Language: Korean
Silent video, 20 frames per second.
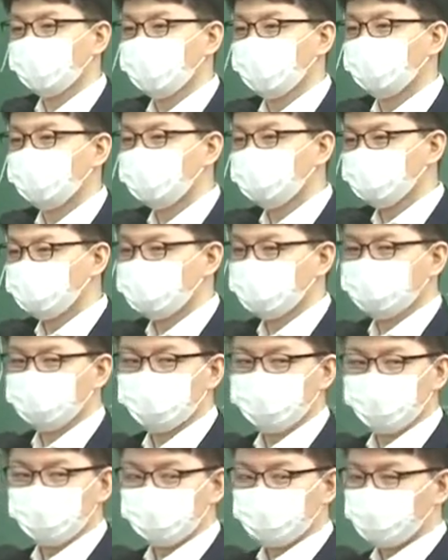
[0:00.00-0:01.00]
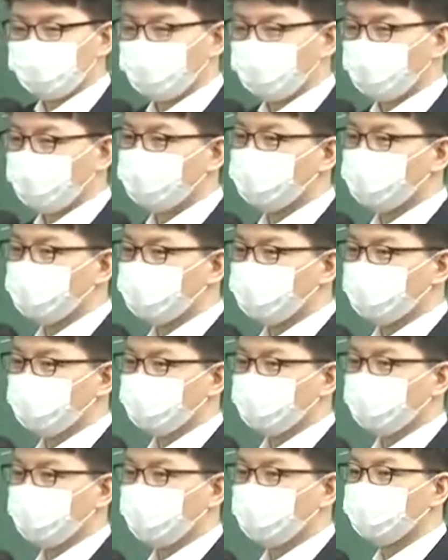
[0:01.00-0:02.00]
나머지는 지금 여러 가지 이유로
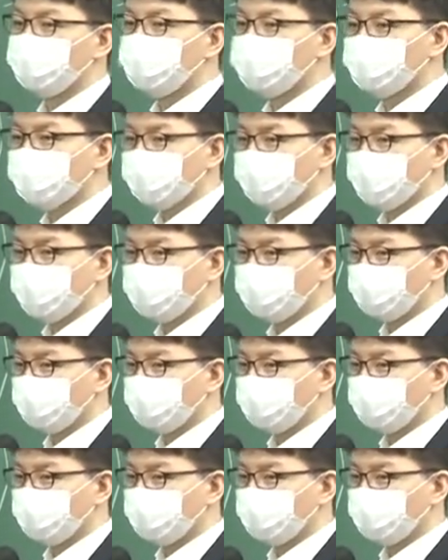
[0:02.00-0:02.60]
하기 힘듭니다.